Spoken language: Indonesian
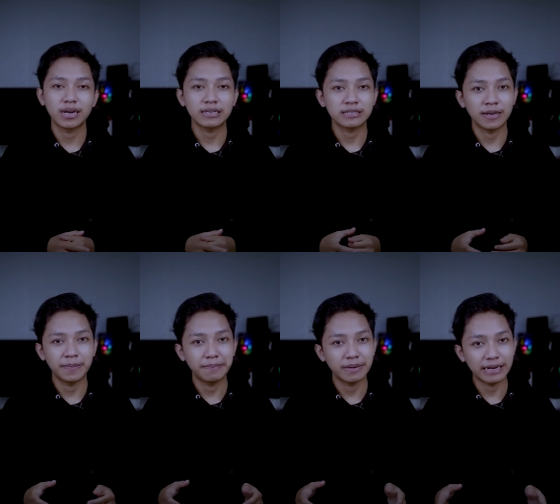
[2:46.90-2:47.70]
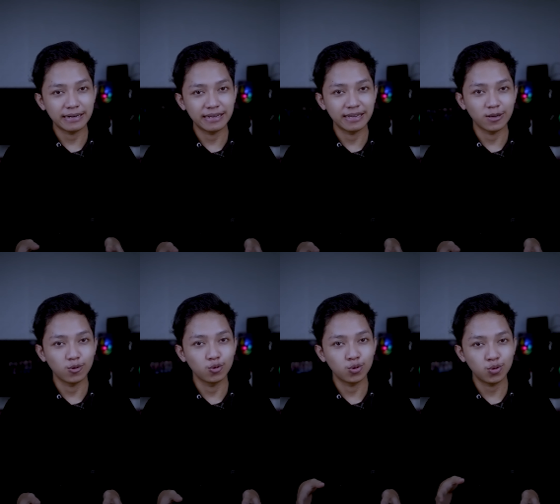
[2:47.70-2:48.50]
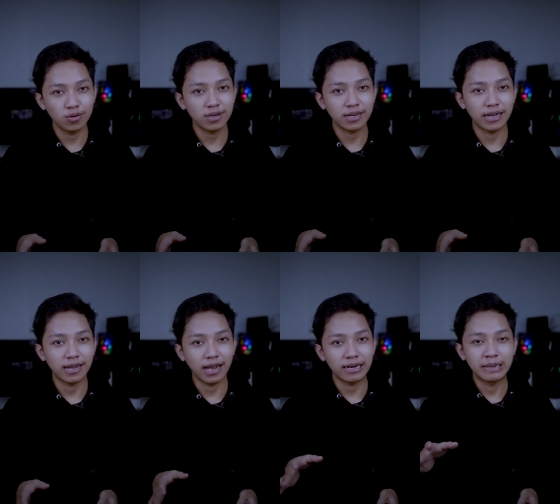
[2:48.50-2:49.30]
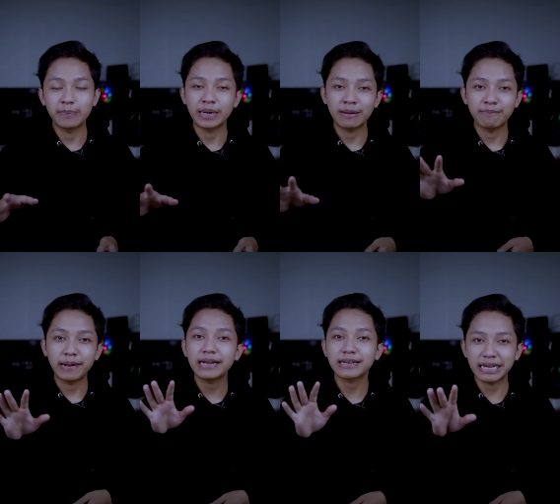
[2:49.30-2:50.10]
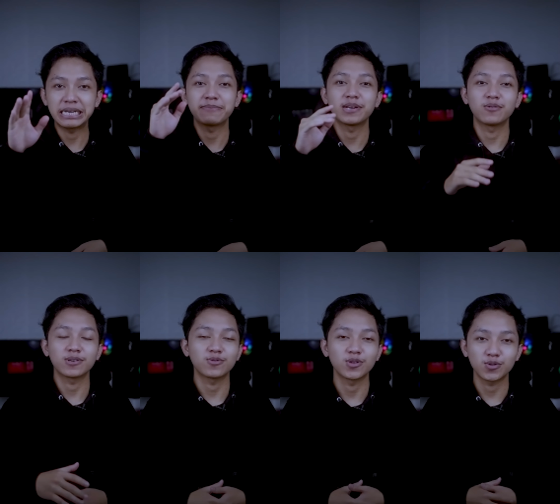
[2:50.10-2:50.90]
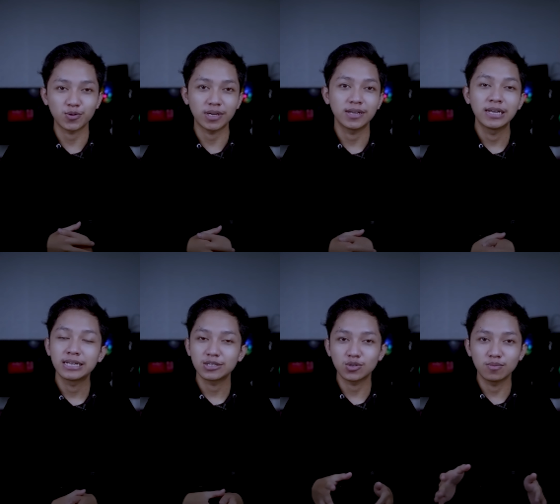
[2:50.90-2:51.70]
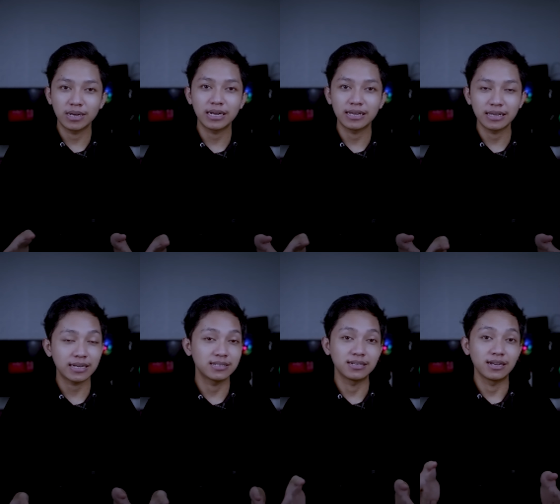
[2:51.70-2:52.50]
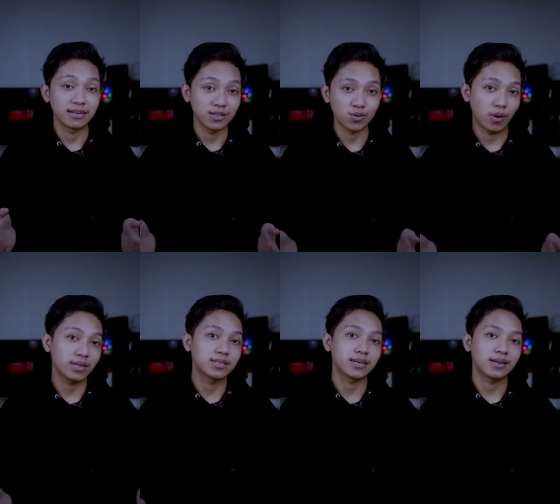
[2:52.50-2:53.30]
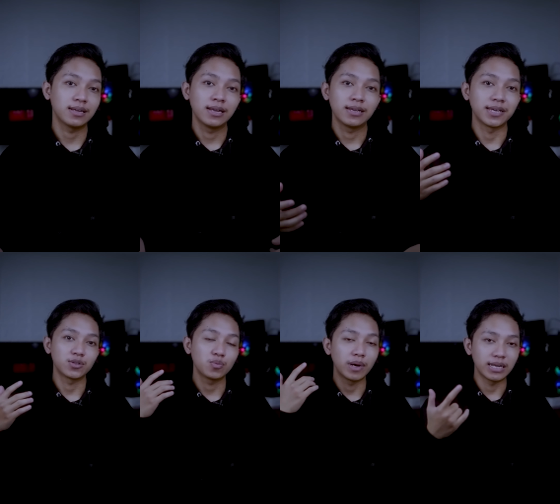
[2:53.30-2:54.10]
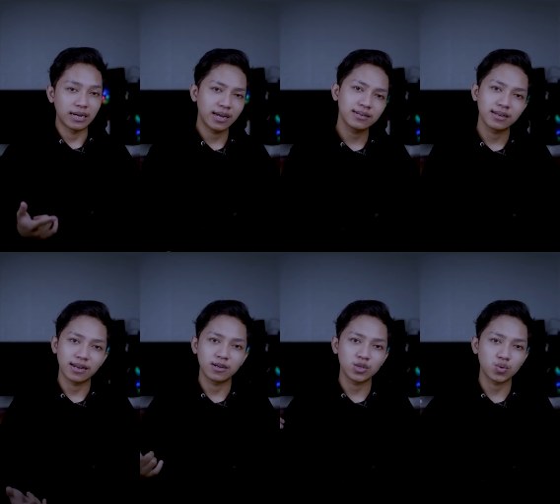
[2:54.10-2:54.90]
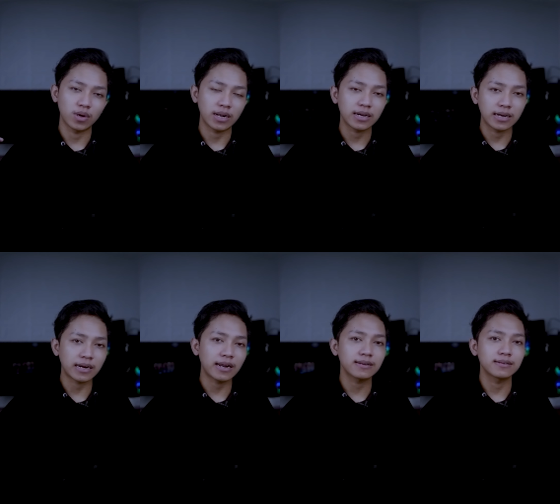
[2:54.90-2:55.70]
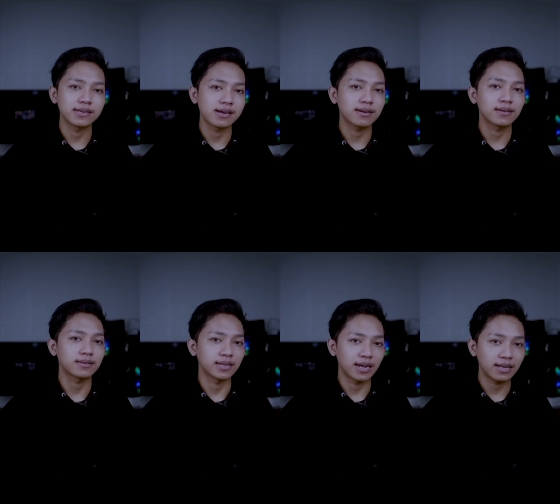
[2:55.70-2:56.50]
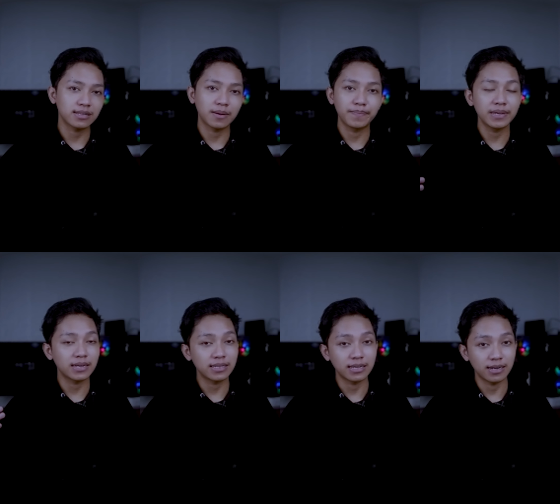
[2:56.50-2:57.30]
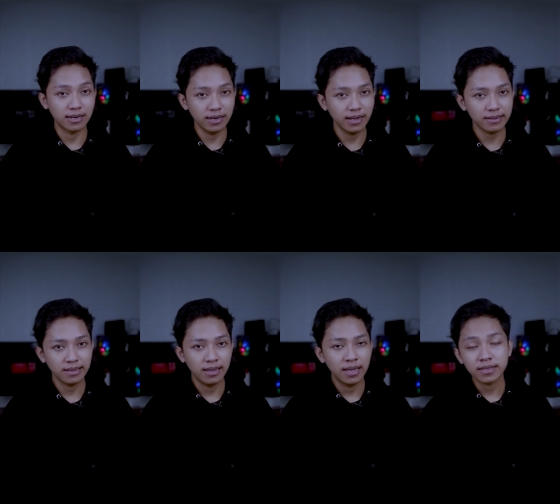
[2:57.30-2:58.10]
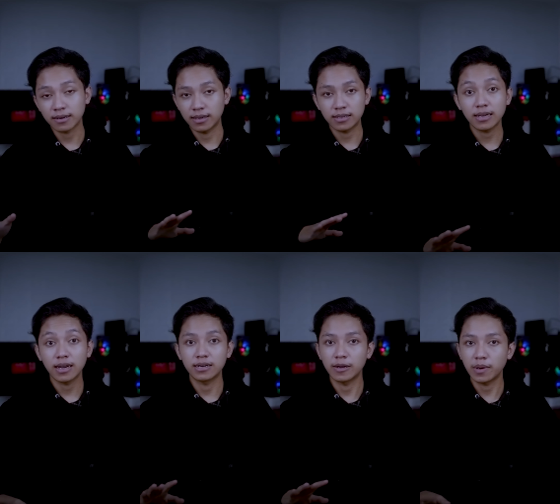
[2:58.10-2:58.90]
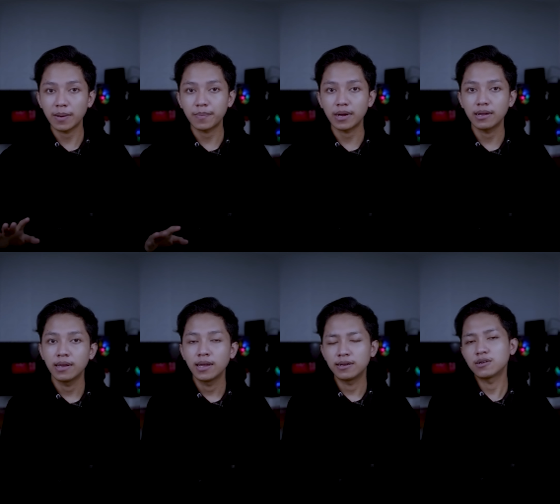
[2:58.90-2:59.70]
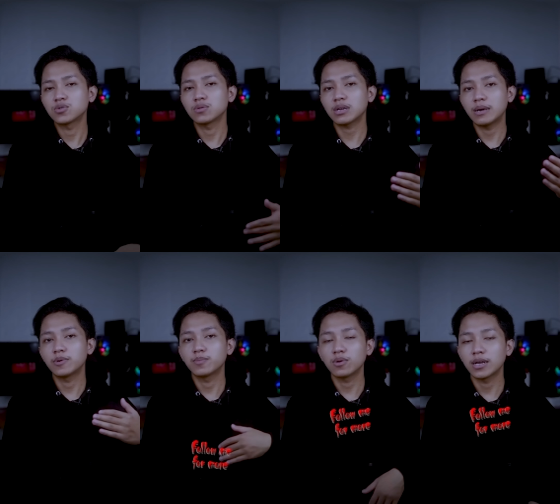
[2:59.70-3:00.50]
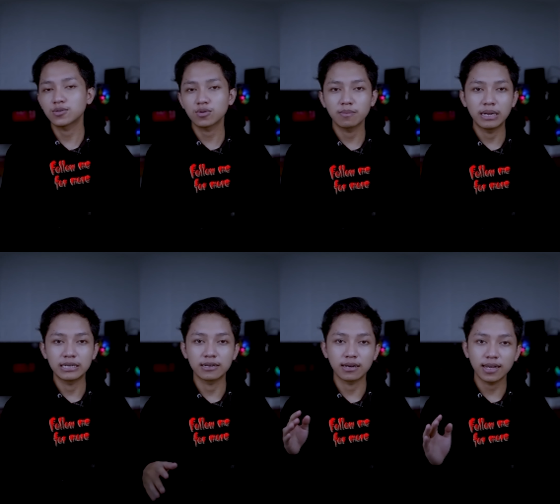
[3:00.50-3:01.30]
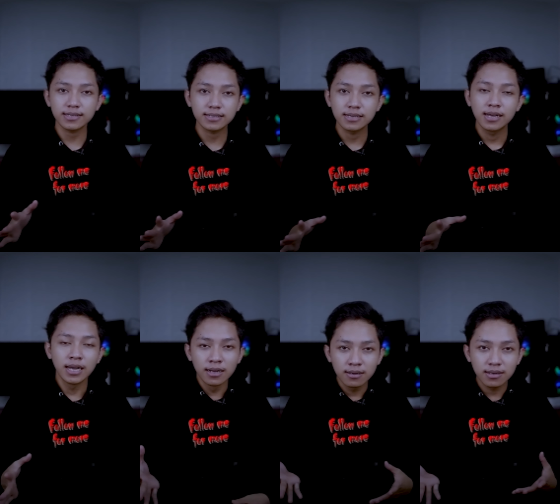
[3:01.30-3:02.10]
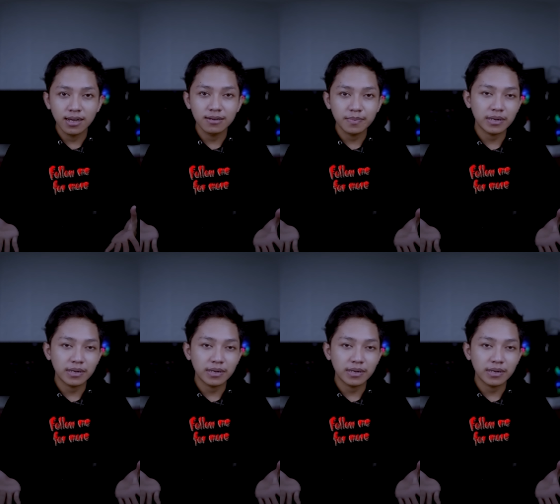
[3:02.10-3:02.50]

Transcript: merasa merinding ya. Untung nggak ada penampakan ya pada waktu itu ya. Cuman hanya kejadian itu aja, yaitu bayangan dan ada suara keran yang nyala tapi ketika dilihat ternyata nggak ada apa-apa. Dan sontak Amoy pun langsung kembali ke kelas dengan